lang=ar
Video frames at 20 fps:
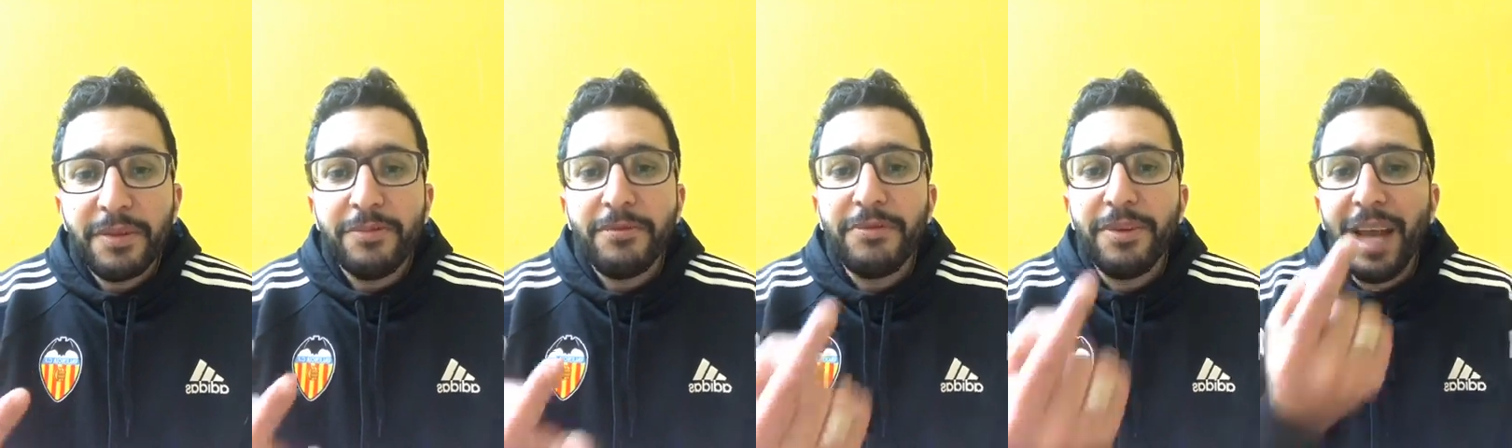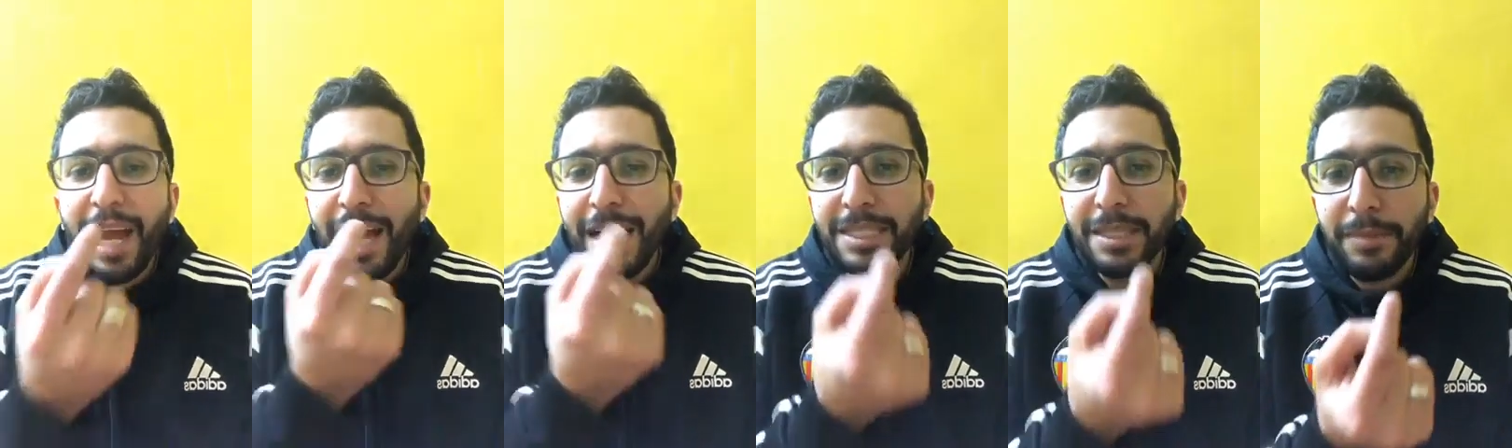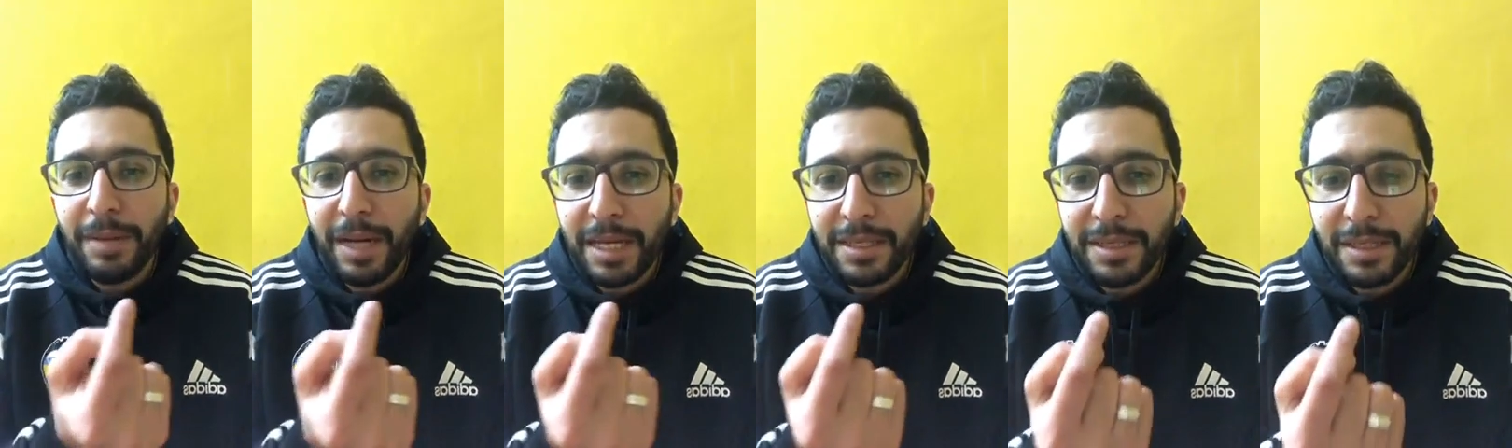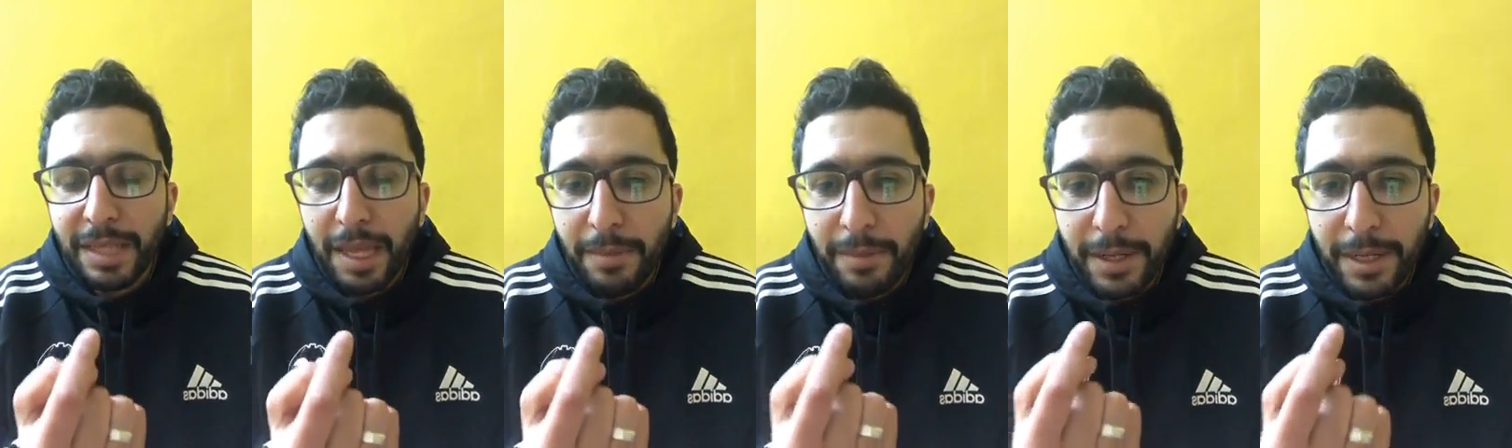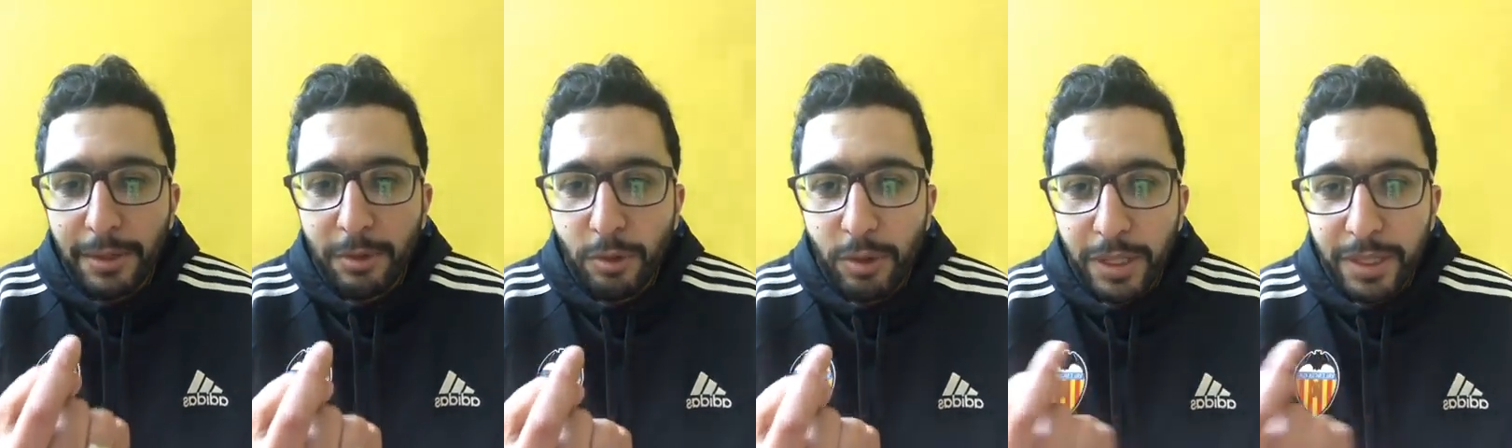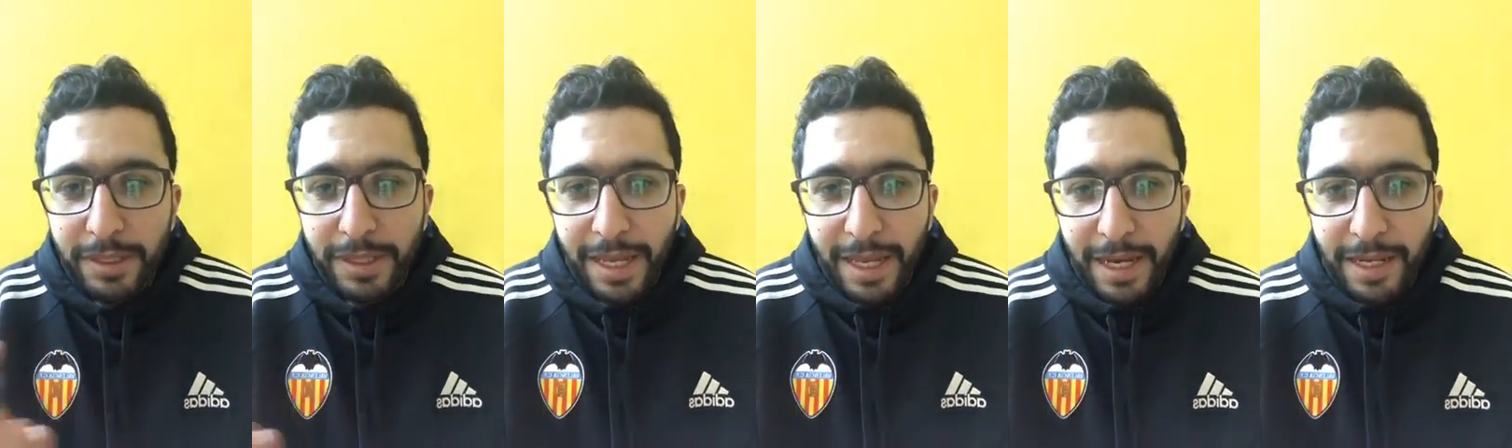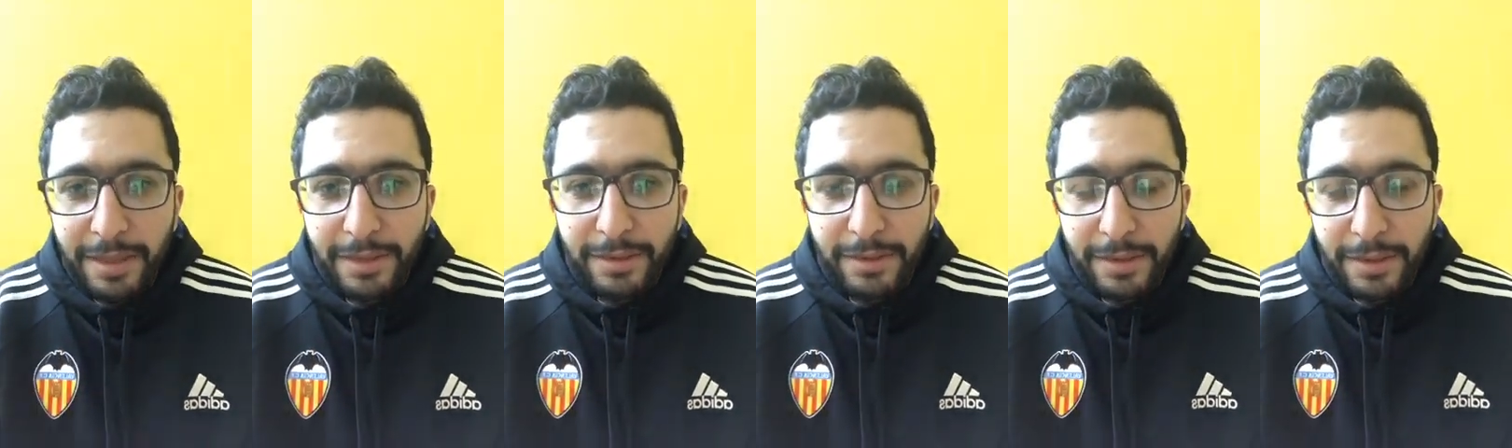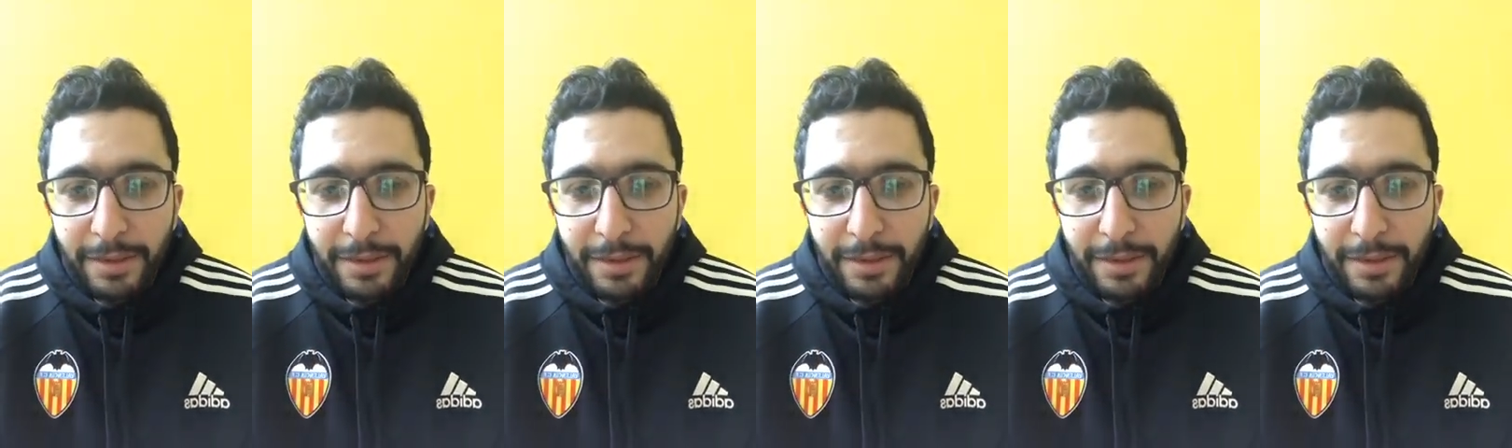في لحظه من اللحظات قبل الجون الثالث